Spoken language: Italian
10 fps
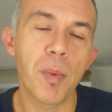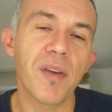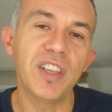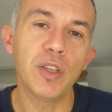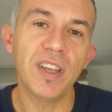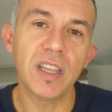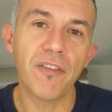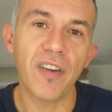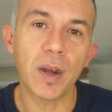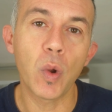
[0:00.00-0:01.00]
ma vi dovete
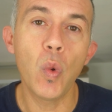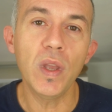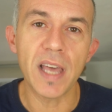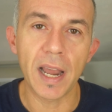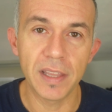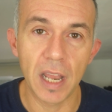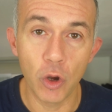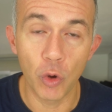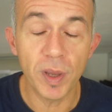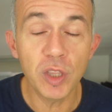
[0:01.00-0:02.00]
far guidare dal
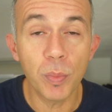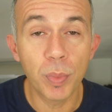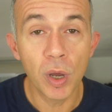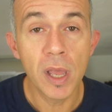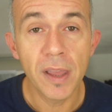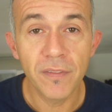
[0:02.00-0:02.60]
nome e dopo